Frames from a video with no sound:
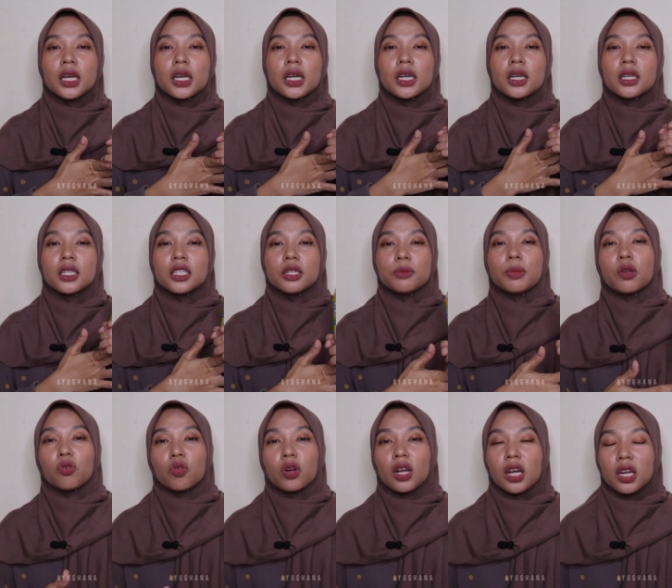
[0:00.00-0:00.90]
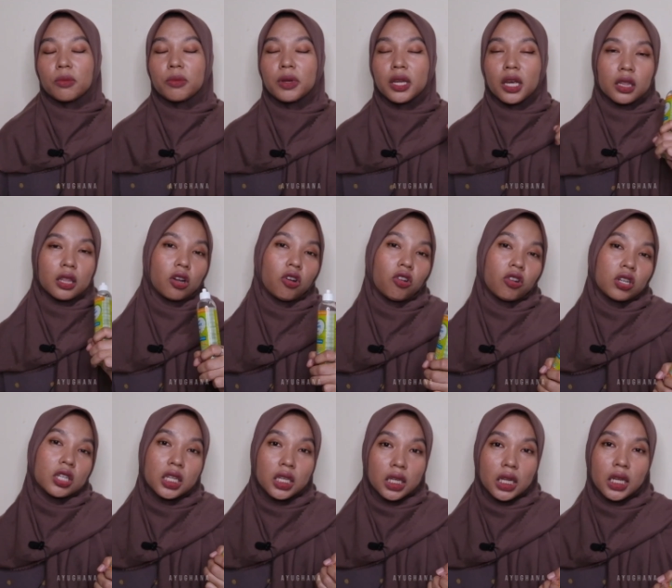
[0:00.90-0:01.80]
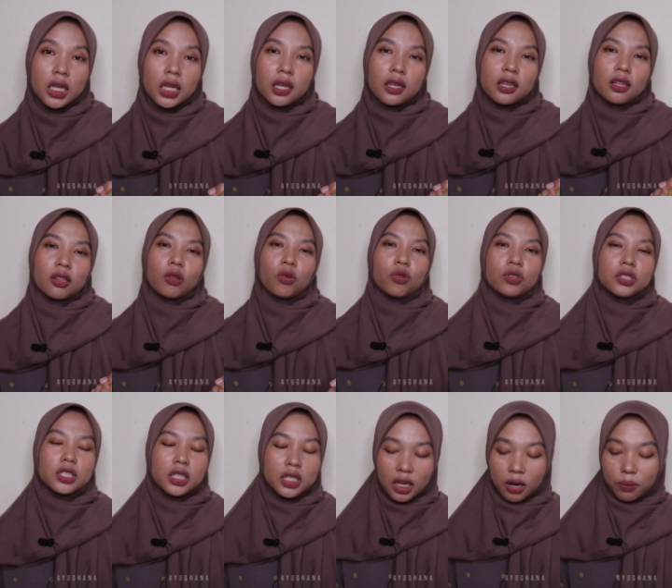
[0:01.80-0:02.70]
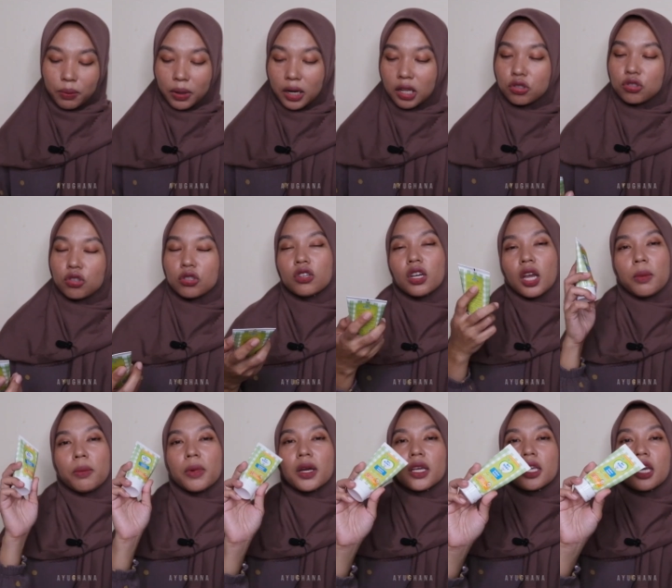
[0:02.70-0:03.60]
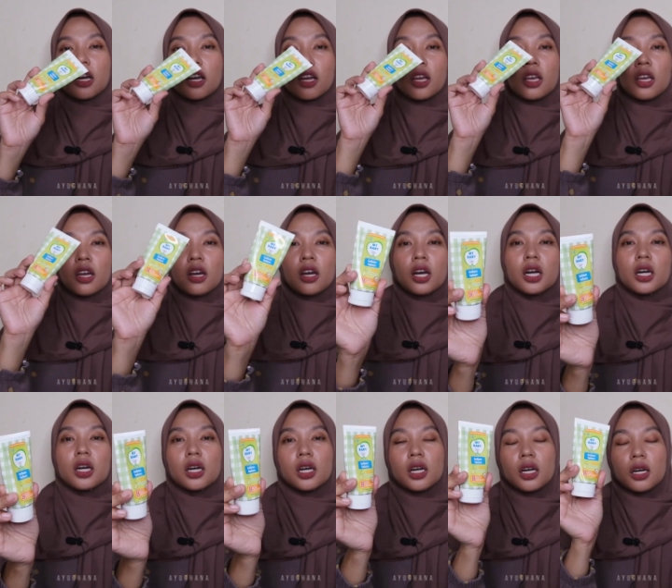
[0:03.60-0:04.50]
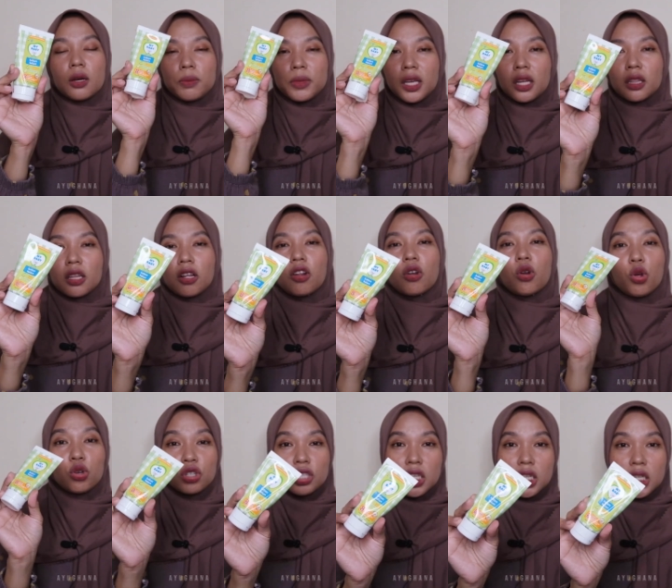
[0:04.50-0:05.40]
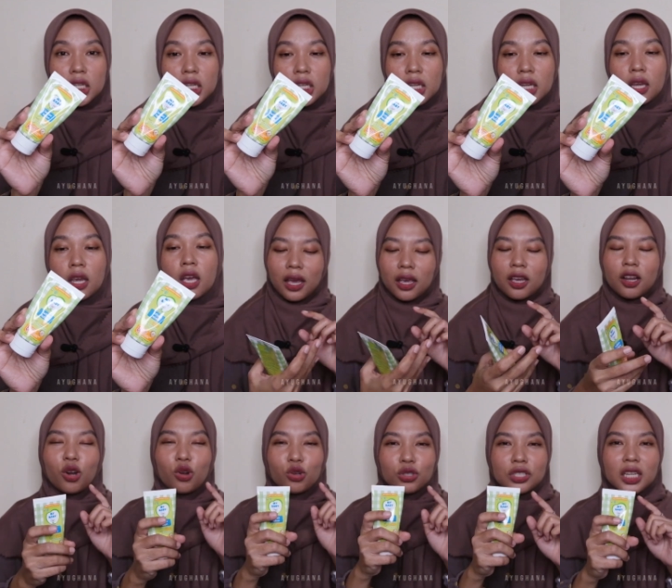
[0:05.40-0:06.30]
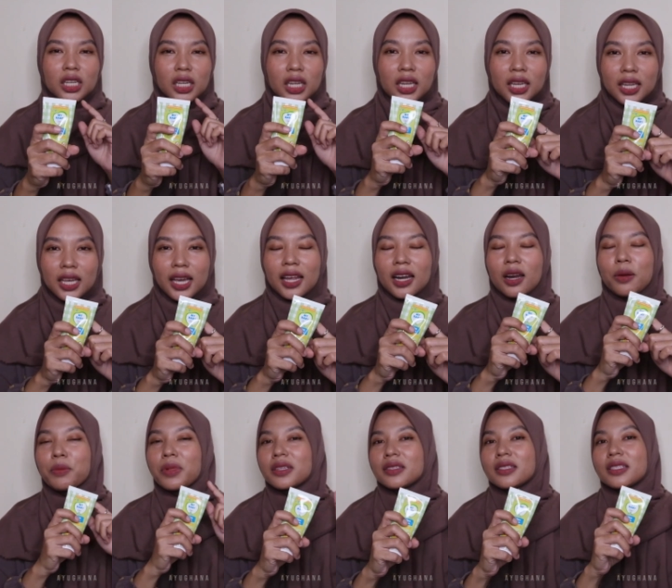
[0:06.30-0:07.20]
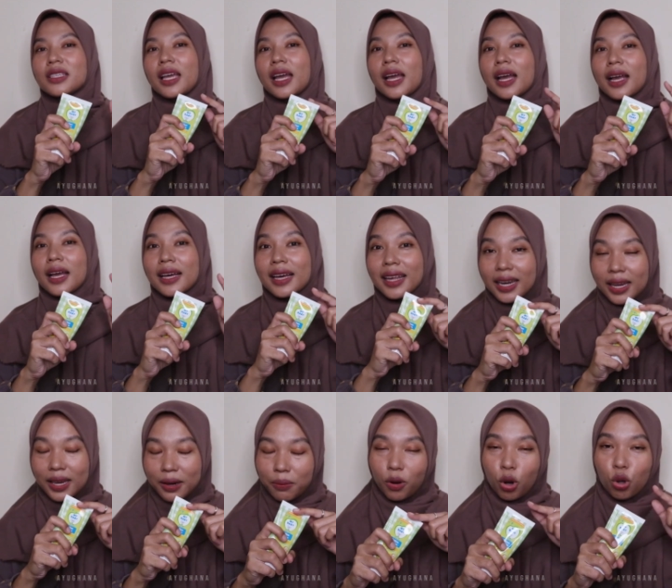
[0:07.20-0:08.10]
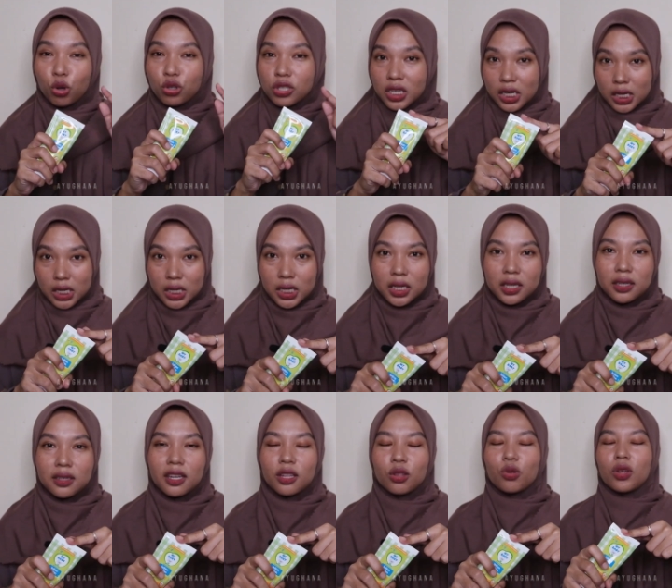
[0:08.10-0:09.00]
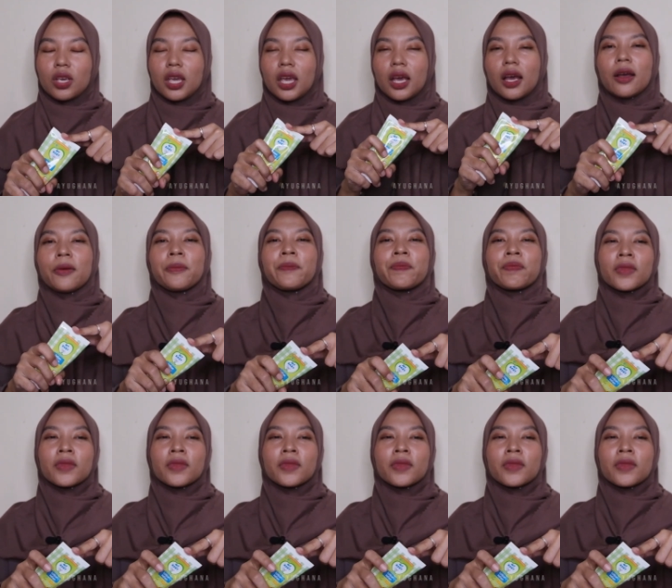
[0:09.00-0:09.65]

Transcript: e, dibalurkan minyak telon ini gitu. Jadi yang paling cocok emang yang e, minyak telon lotion ini. Lotion ini karena base-nya krim lotion gitu ya.